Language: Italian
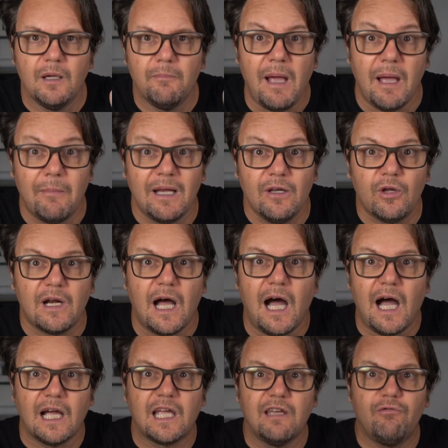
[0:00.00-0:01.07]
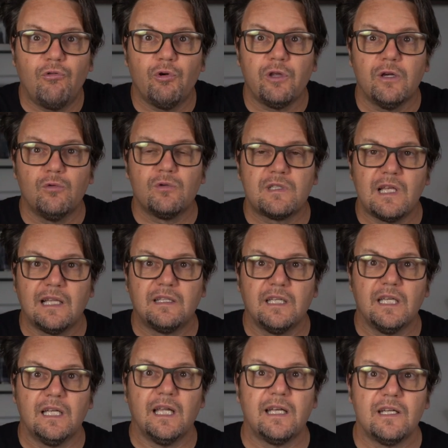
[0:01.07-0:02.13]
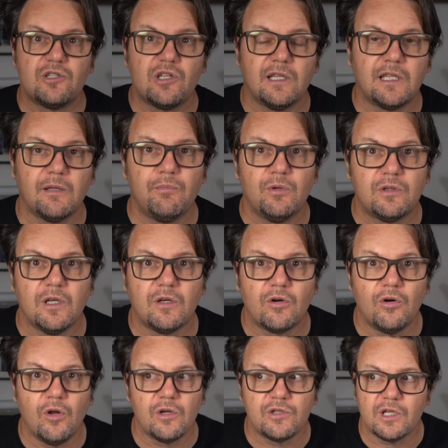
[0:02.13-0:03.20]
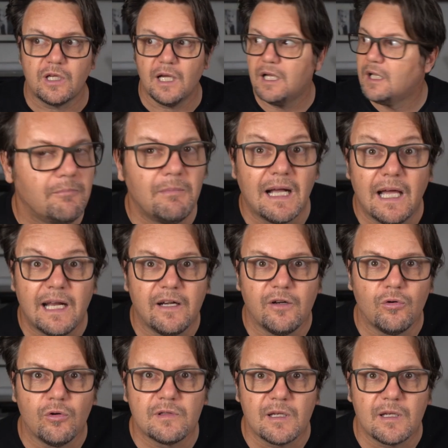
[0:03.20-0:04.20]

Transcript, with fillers: Beh, ma allora anche voi usate la ricetta biotecnologica, magari non lo